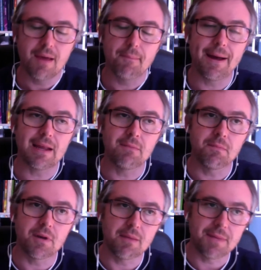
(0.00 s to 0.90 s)
para
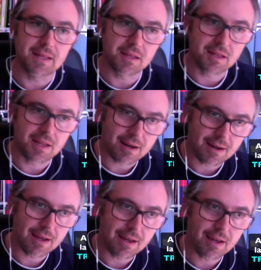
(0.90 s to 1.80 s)
implementarlas
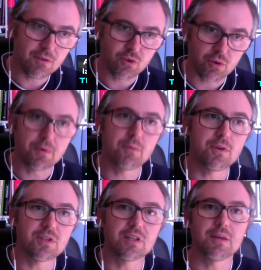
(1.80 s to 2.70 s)
en nuestro propio
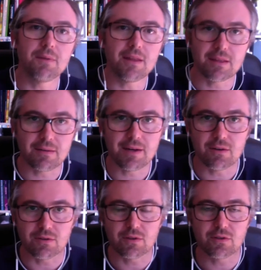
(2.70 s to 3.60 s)
sistema de trabajo.
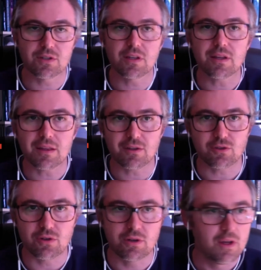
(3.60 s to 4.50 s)
Esto no se trata
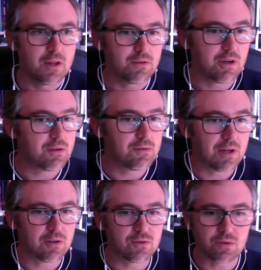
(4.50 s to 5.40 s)
solo, yo hago
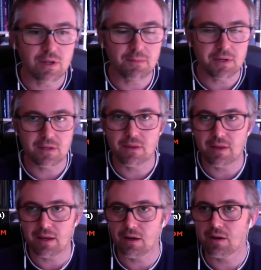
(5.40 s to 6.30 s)
una consulta
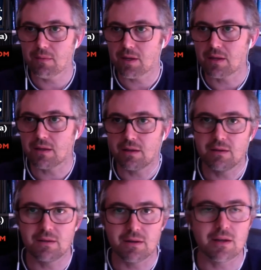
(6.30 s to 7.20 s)
presencial, ahora
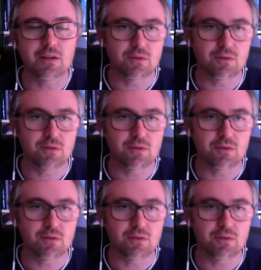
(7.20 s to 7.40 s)
me registro